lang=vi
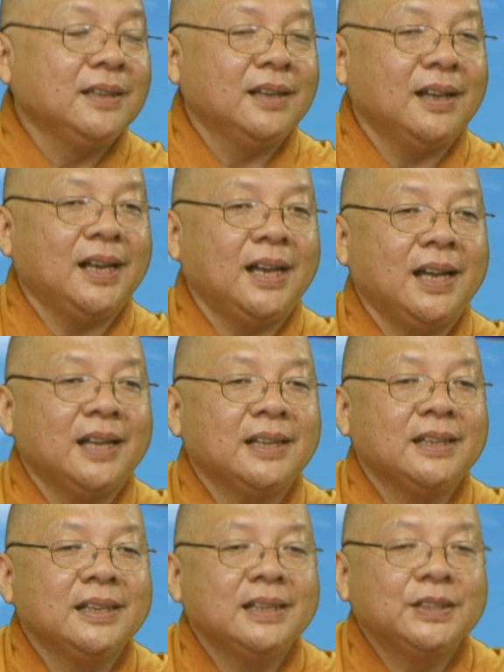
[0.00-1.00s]
à,
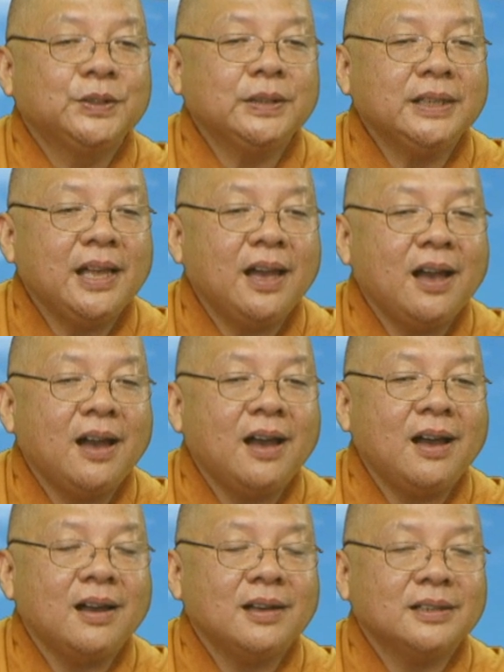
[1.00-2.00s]
xuất
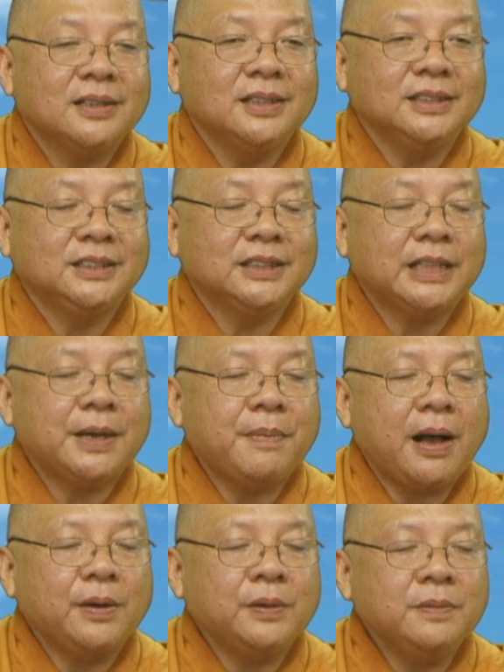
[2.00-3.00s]
gia người xưa ta
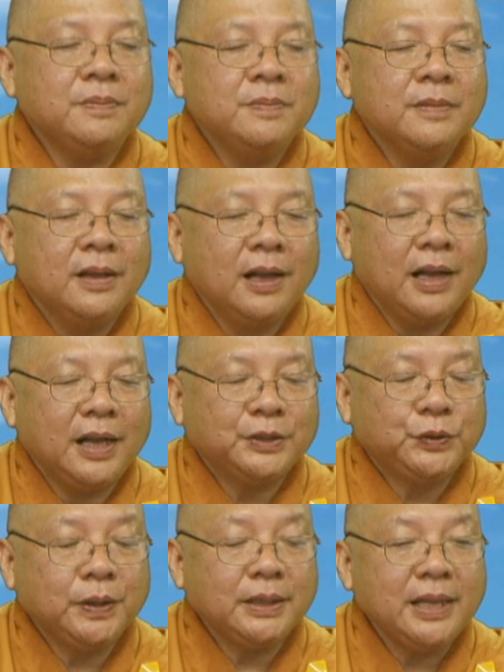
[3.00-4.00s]
bảo à,
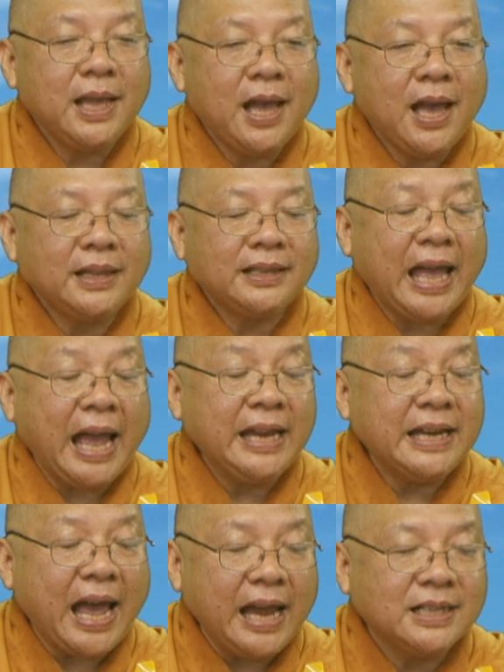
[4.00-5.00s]
xuất gia
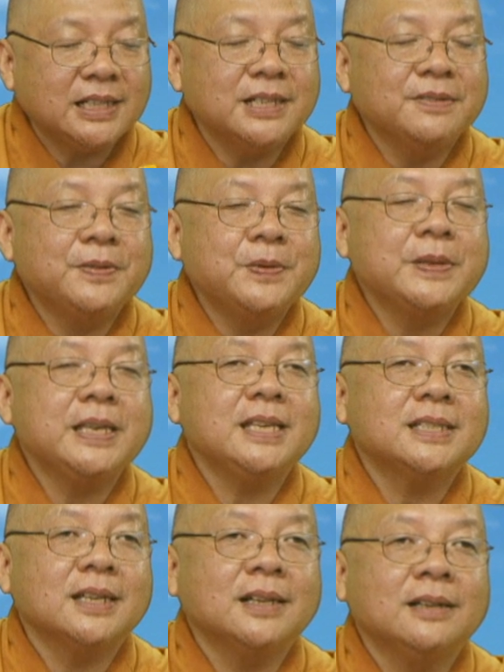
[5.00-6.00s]
nãi đại trượng phu
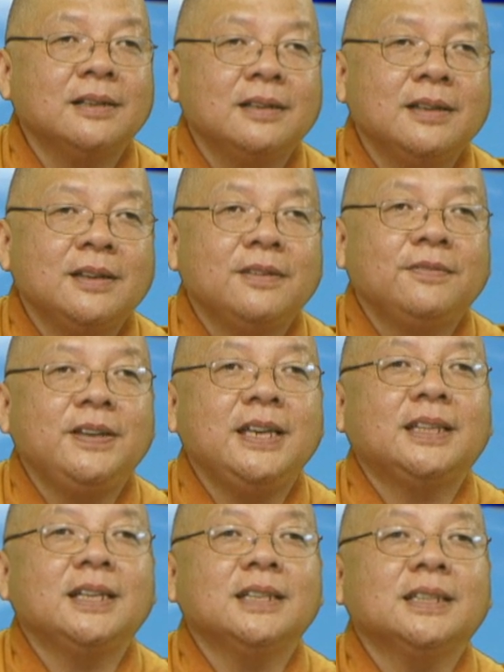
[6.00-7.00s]
chi sự
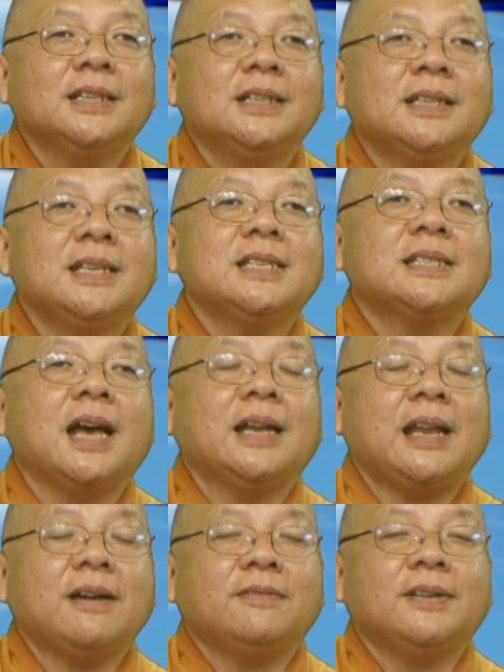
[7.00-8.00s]
phi tướng tướng chi sở
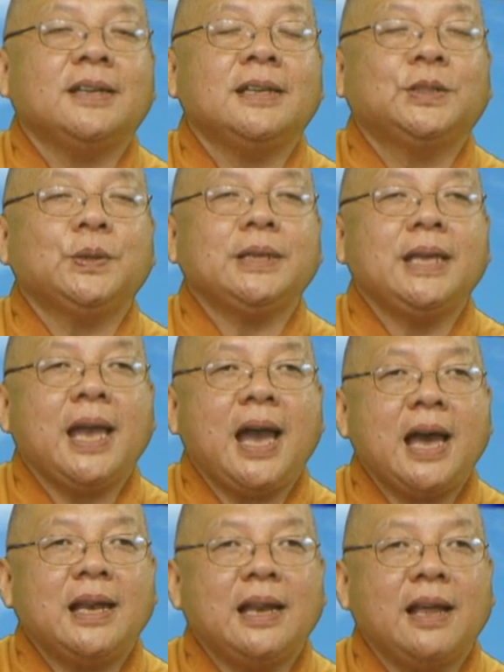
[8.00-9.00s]
năng vi xuất
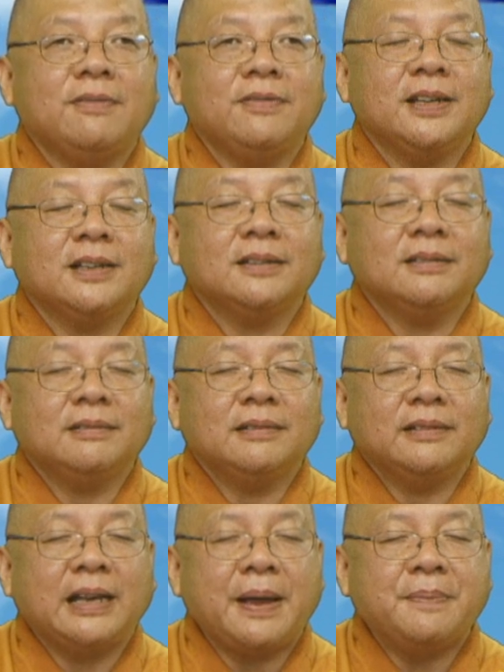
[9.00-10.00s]
gia là việc
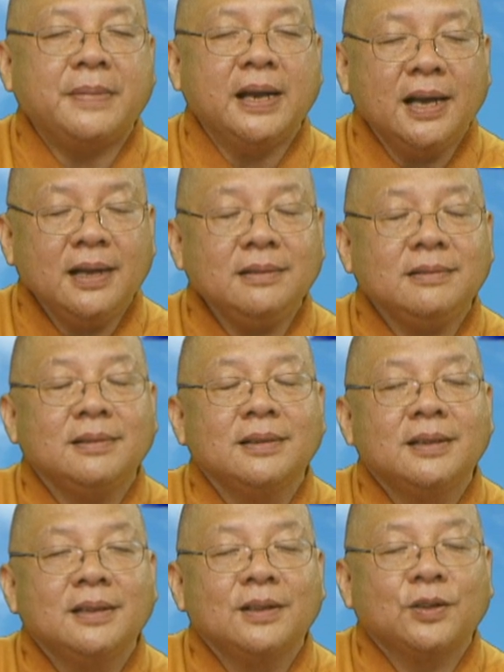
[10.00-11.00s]
làm lớn
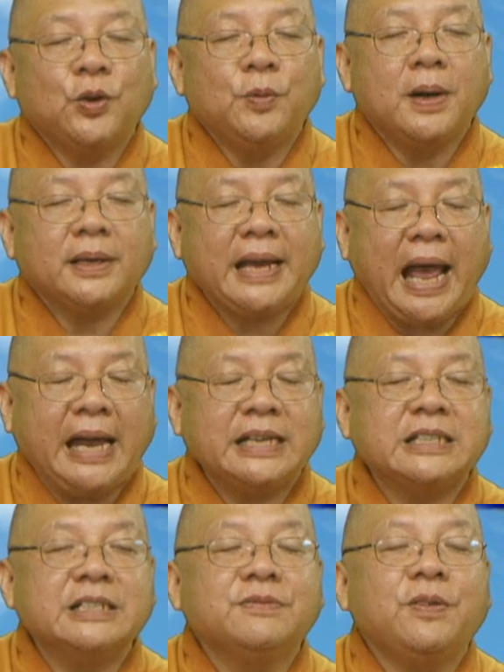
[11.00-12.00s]
của bậc đại
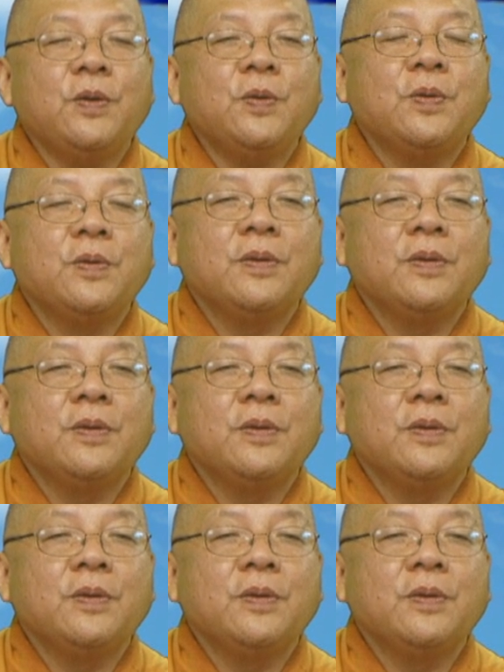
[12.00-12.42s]
trưởng phu